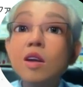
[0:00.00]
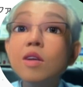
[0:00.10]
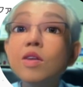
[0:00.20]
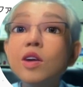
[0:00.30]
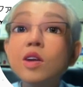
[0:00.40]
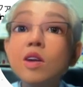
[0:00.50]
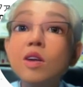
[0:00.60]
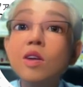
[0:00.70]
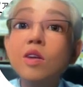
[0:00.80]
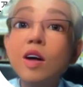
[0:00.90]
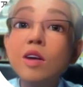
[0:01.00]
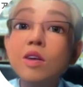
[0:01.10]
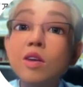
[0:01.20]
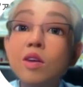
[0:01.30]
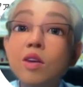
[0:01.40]
で、もう一度
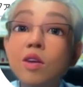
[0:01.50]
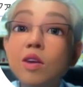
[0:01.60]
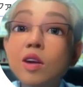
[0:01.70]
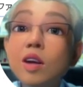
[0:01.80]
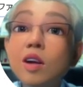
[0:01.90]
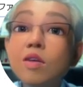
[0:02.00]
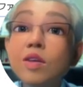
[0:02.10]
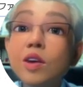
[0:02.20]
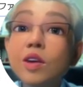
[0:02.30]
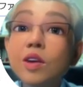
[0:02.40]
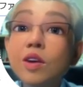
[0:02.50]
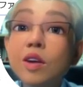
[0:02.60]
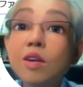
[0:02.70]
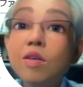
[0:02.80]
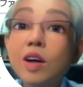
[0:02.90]
ファイルのここに戻
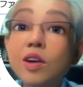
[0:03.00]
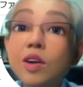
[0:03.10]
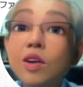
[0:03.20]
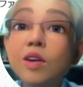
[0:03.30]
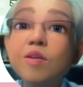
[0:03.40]
りましょう。